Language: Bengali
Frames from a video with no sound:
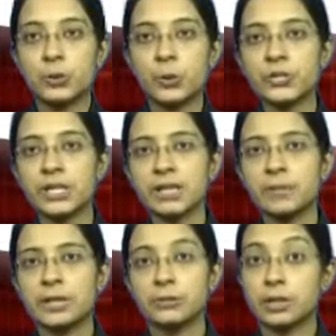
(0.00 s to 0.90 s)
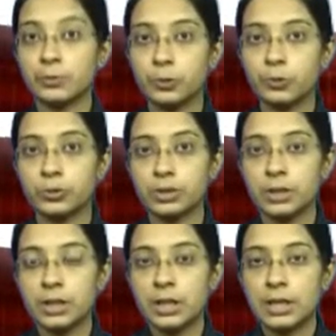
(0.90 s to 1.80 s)
সর্ষের ভেতরে ভূত
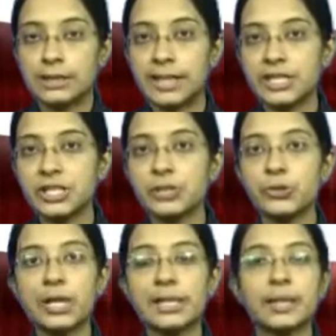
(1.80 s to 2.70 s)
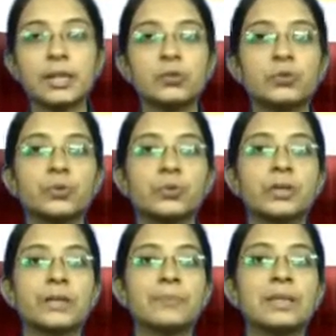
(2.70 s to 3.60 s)
দেশি চোলাই থেকে শুরু
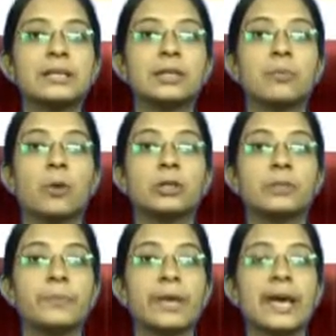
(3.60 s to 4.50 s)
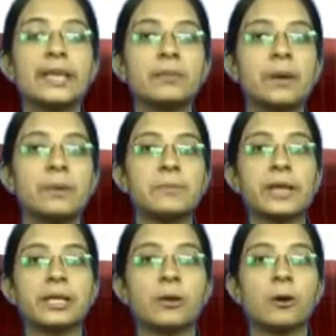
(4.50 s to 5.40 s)
করে বিলিতি মদ বেআইনিভাবে
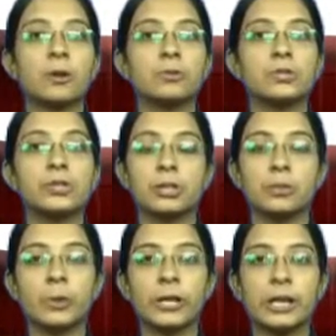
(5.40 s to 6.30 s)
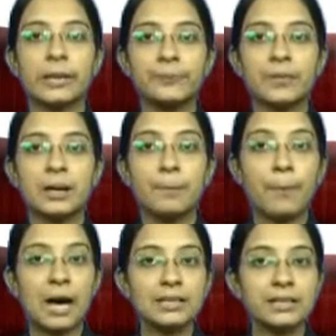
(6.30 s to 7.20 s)
বিক্রি করা হচ্ছিল ময়নায়
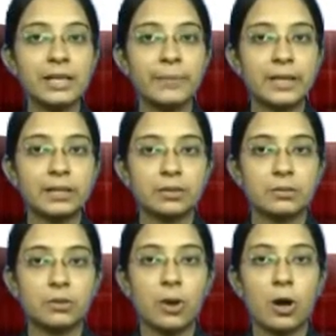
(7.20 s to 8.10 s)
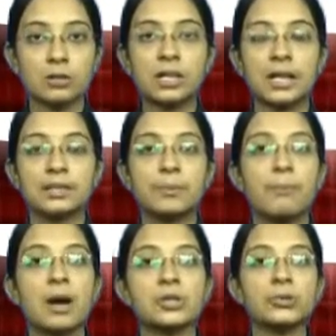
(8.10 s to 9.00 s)
মান্থলি বেতন অর্থাৎ
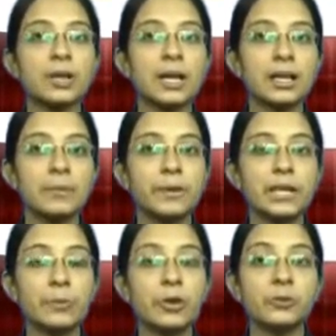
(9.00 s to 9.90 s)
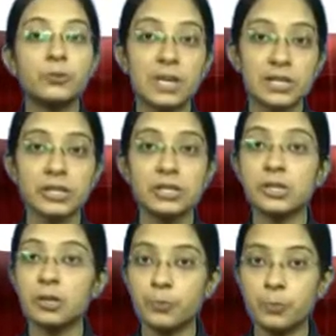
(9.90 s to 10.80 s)
মাসোহারার বিনিময়ে উদাসীন
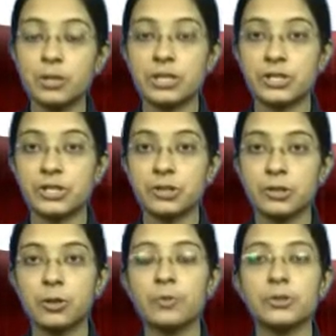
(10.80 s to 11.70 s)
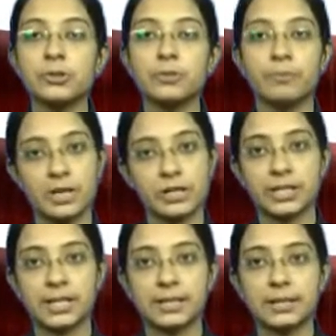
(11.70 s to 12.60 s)
ছিল পুলিশ অভিযোগ
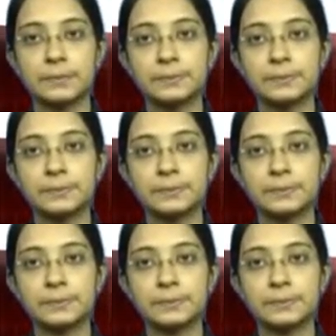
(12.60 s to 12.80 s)
বাসিন্দাদের